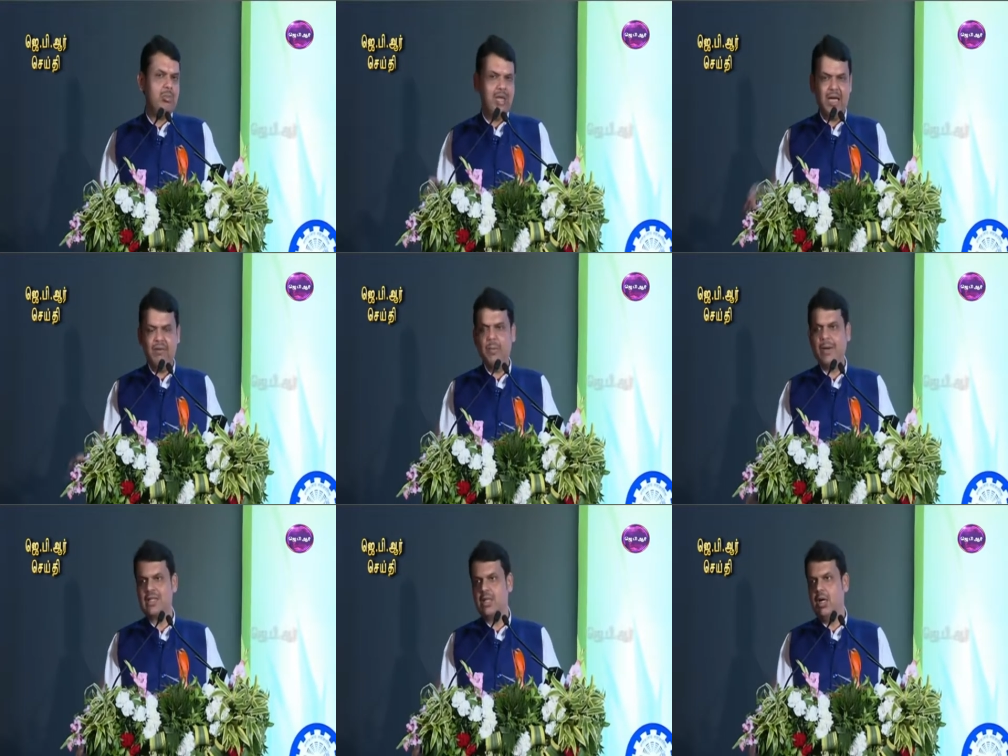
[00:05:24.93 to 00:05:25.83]
இந்த
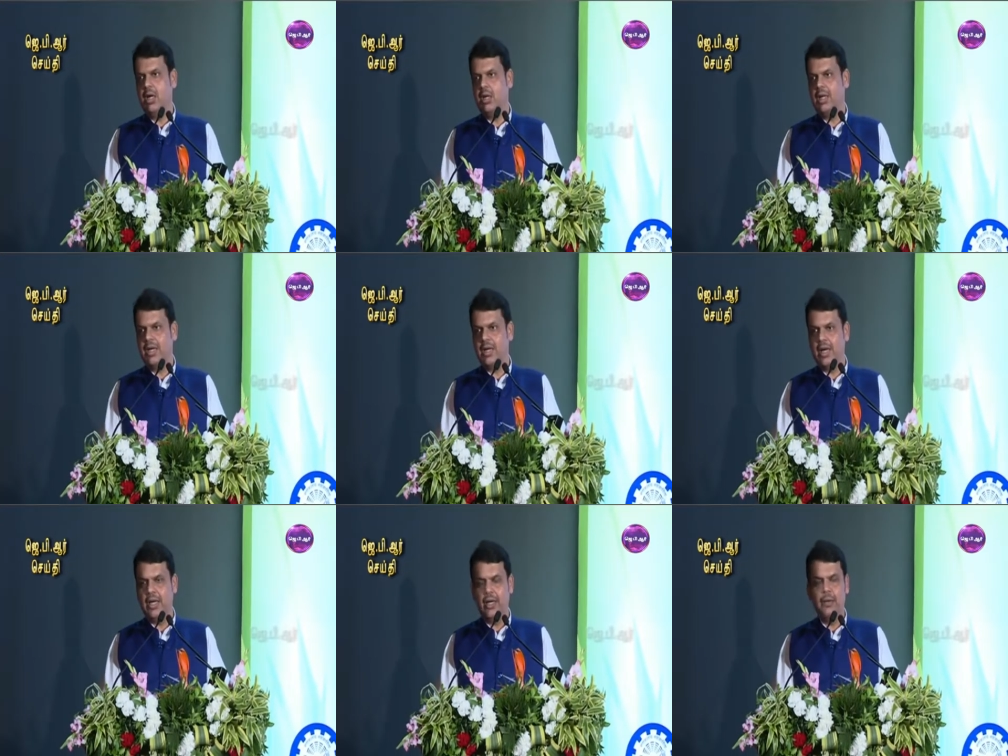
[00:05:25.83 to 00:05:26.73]
எண்ணிக்கை
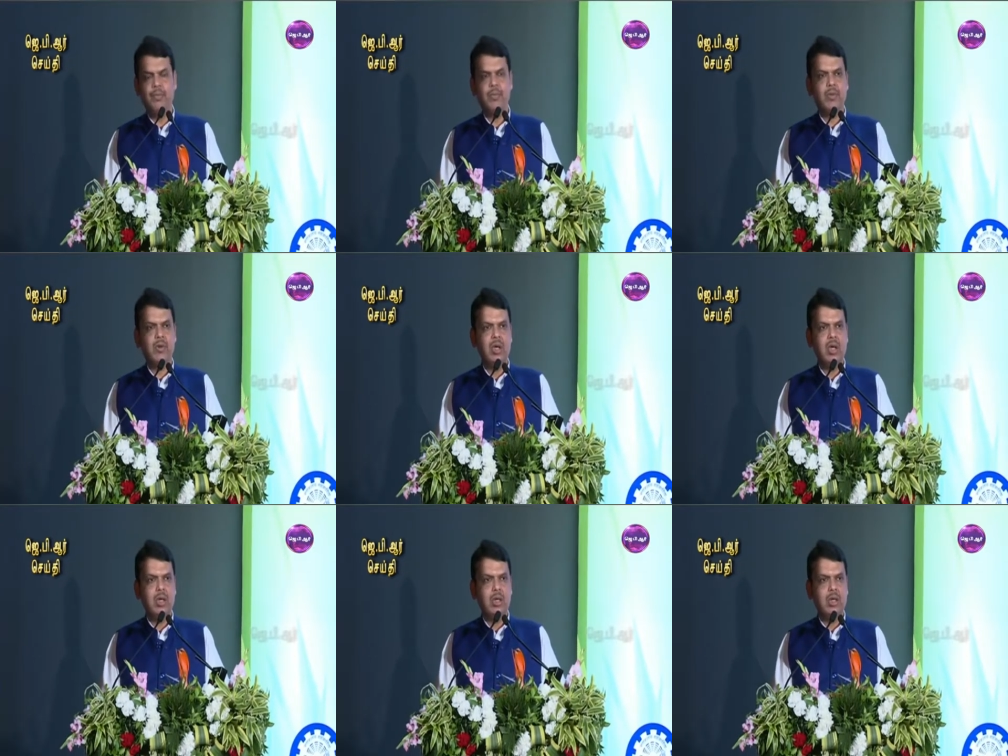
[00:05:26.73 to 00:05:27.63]
இரண்டரை கோடியாக
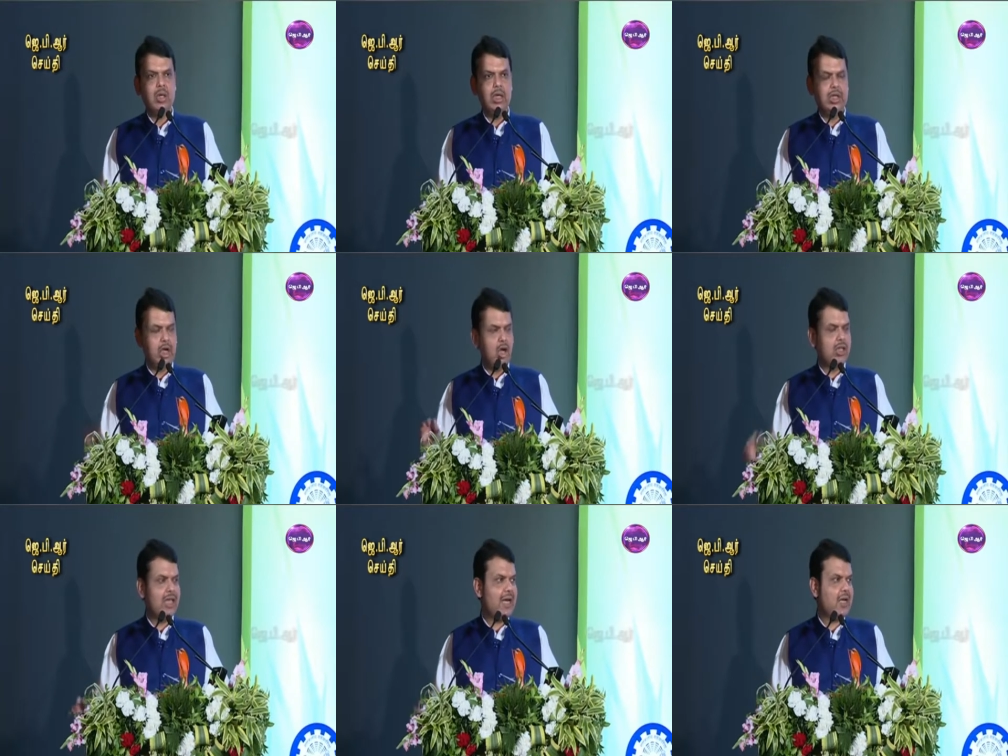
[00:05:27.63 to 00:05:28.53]
அதிகரிக்கப்பட
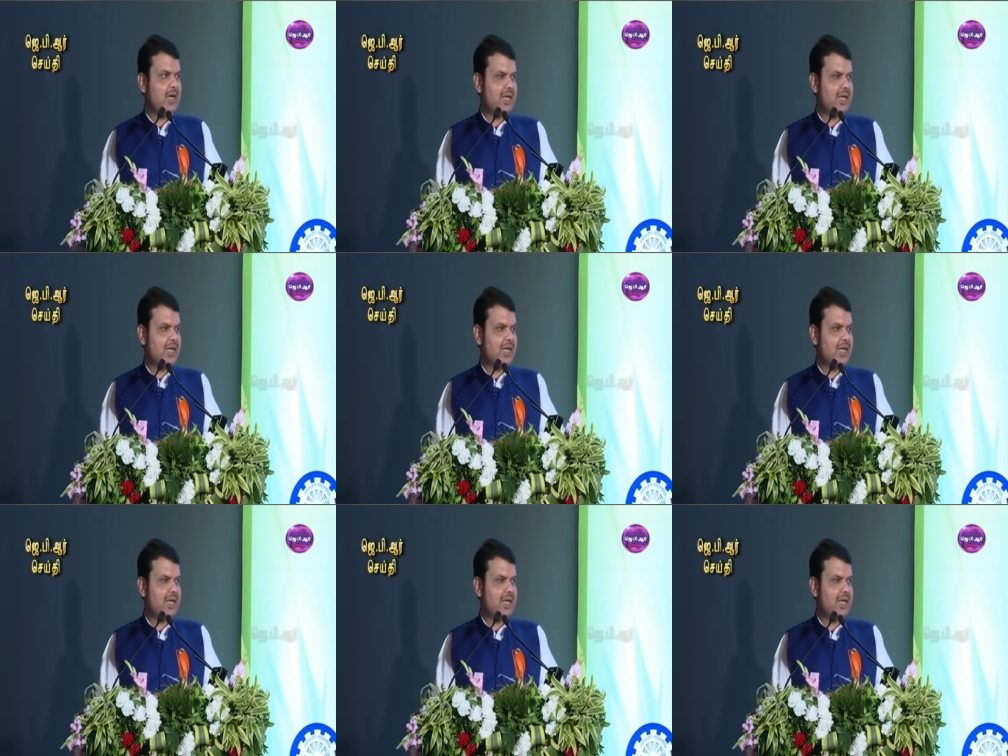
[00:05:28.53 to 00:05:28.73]
வேண்டும்